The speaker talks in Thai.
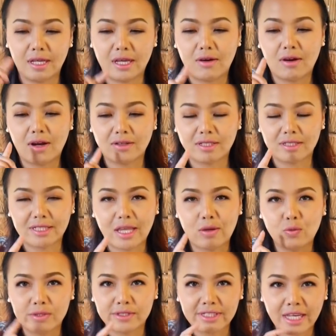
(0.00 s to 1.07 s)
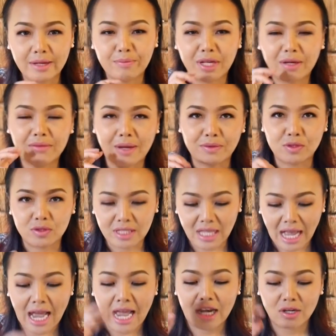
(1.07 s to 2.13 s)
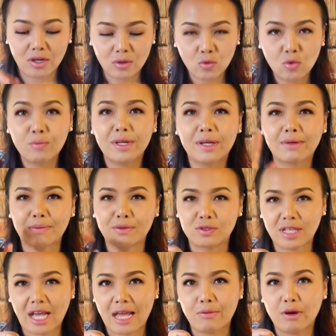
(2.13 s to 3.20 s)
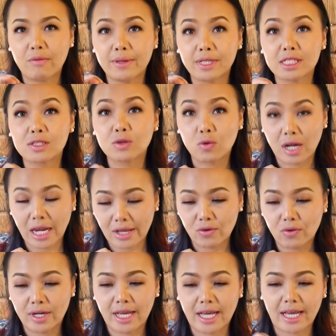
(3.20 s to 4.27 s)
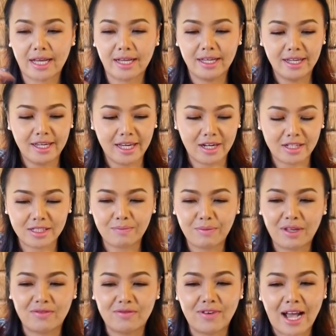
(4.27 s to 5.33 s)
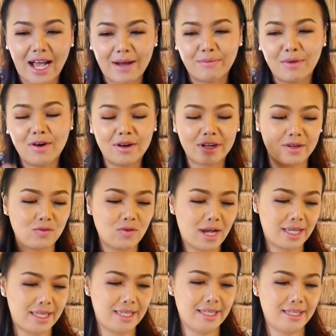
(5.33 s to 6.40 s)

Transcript: ดี๋ยวเราจะใส่วุ้นเส้นเป็นลำดับสุดท้ายแล้วก็กุ้งเป็นลำดับสุดท้ายเพราะมันจะสุกเร็วนะคะเดี๋ยวเราจะปิดฝาหม้อกันไว้